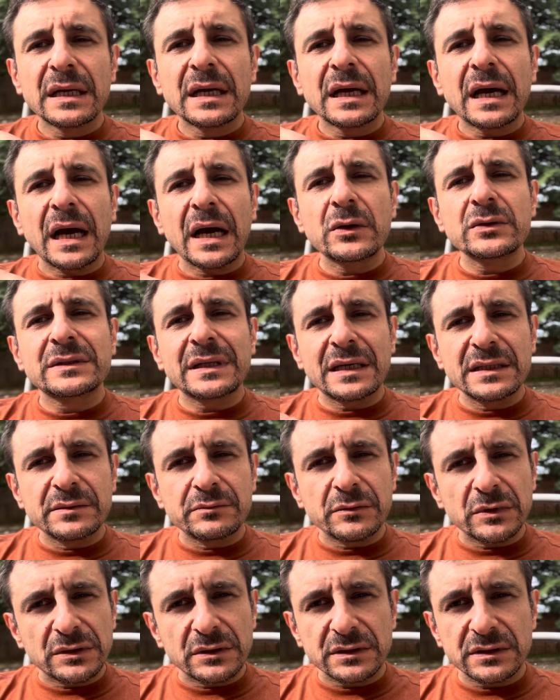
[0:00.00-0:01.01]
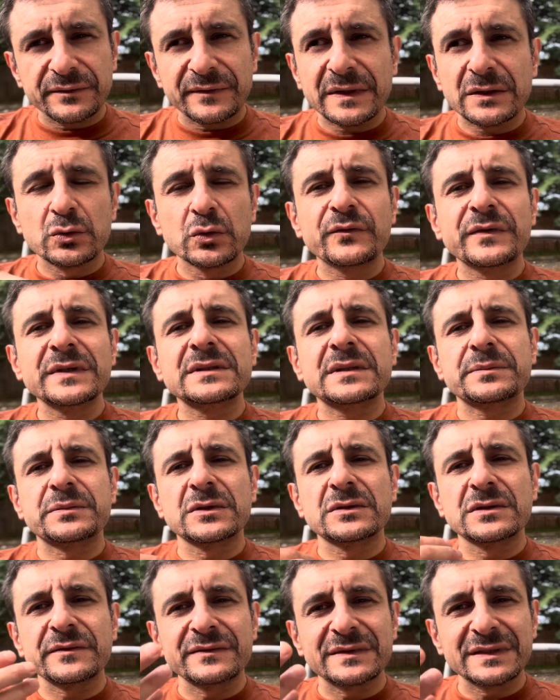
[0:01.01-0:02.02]
حاول تقلل مصاريفك شوف انت
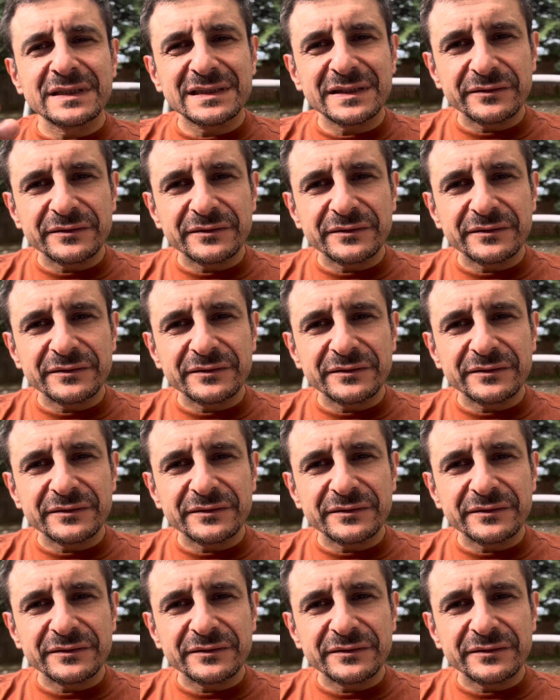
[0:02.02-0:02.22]
بتصرف زياده